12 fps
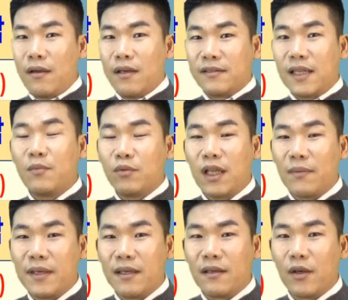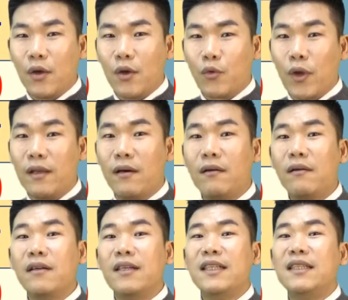세 부담이 되려
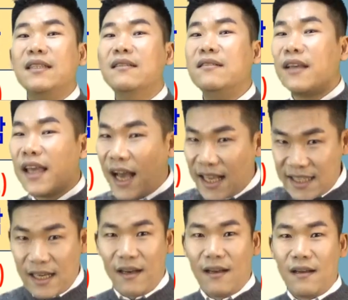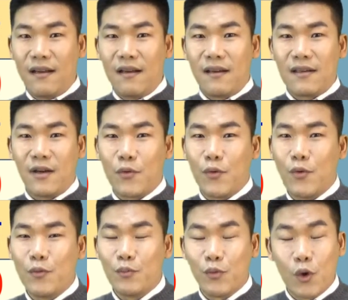느는 게 아니야 라고
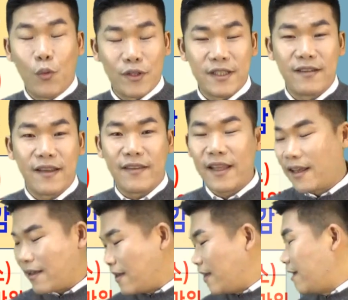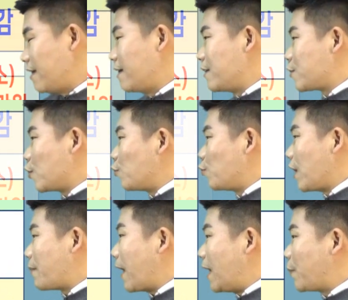물어보실 텐데
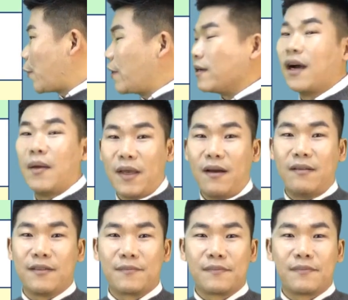정부의 발표에 의하면